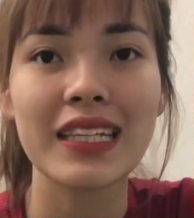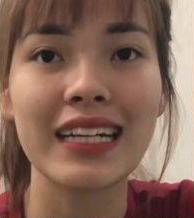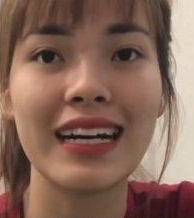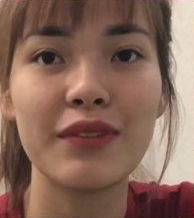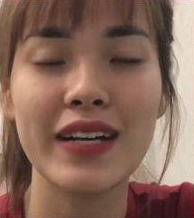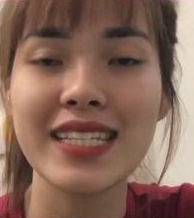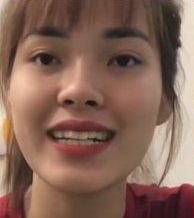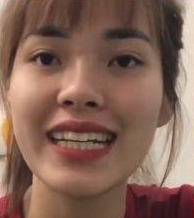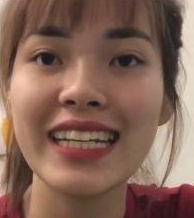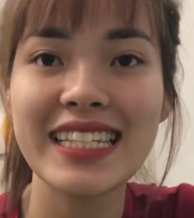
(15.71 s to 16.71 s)
À, và trước
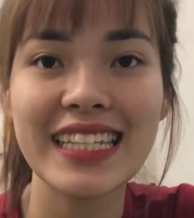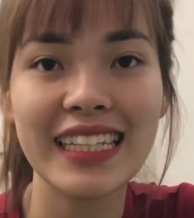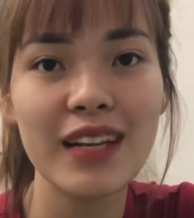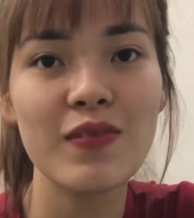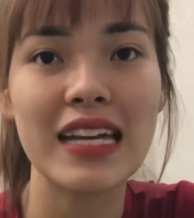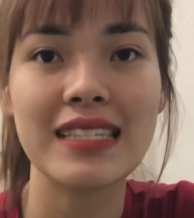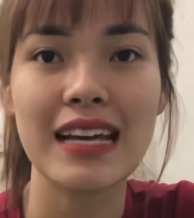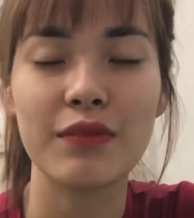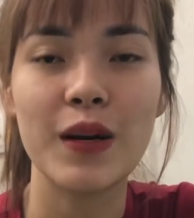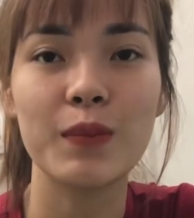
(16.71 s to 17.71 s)
khi đi chi tiết về
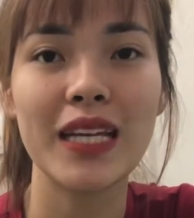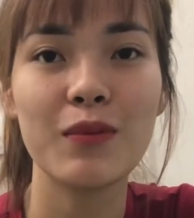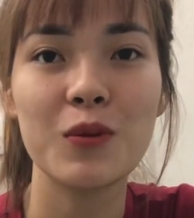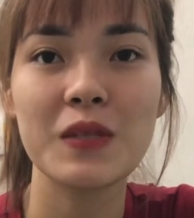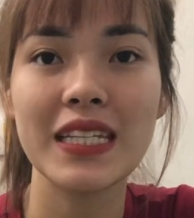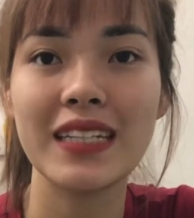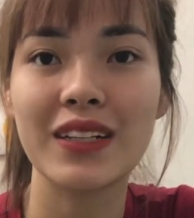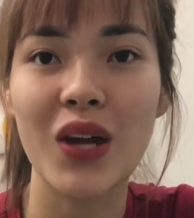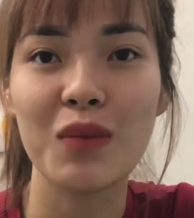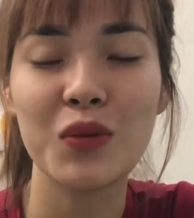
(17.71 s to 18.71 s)
sản phẩm thì em cũng xin được
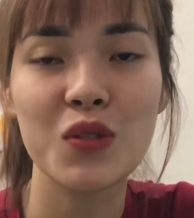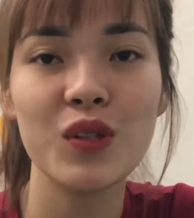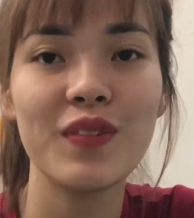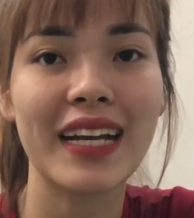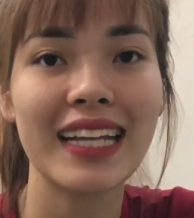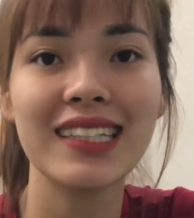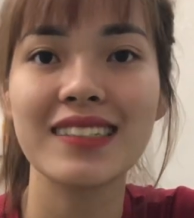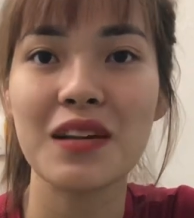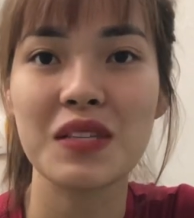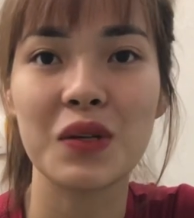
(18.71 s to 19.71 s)
nói một chút về cách thức
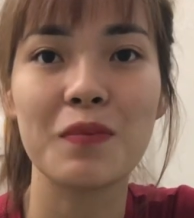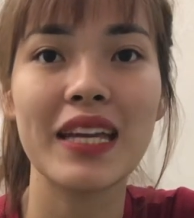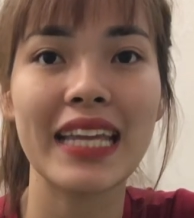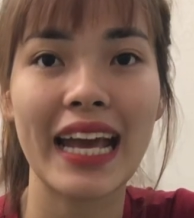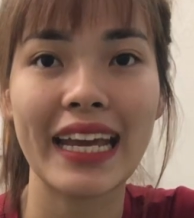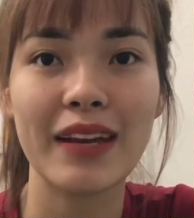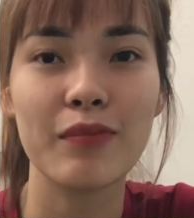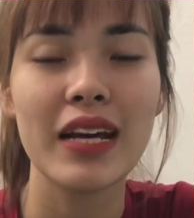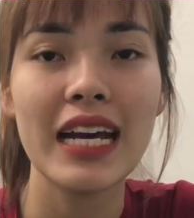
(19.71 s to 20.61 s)
giao dịch của bên nhà em.